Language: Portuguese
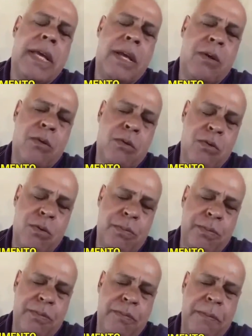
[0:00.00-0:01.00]
Eu
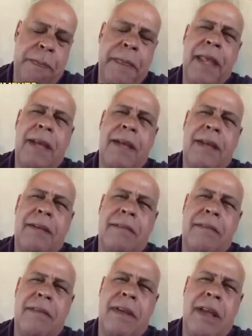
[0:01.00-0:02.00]

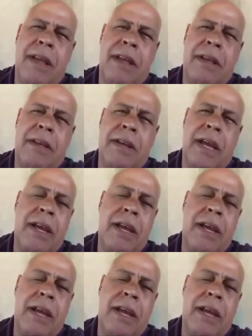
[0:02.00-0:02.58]
é,